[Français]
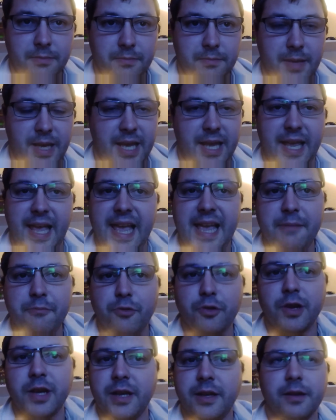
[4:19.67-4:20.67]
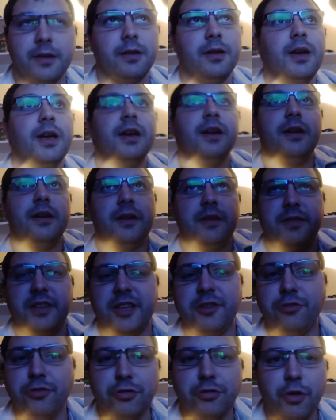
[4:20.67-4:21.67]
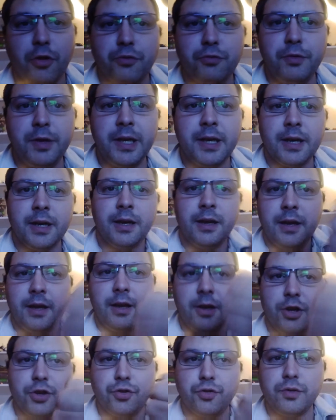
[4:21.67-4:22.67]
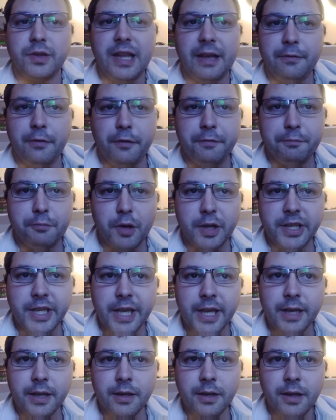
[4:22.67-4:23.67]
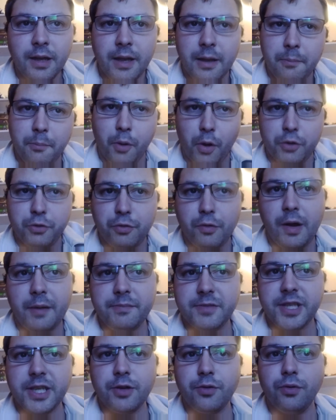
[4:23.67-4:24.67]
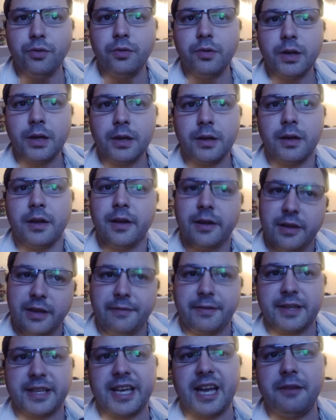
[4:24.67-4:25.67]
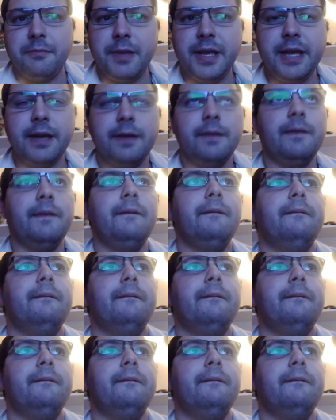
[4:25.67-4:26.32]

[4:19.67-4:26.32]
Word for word: Mais hé mon gars, euh, si tu t'ennuies, hein, joue de la veuve poignée, hein, toi un petit coup, hein, ça va te calmer. Hein.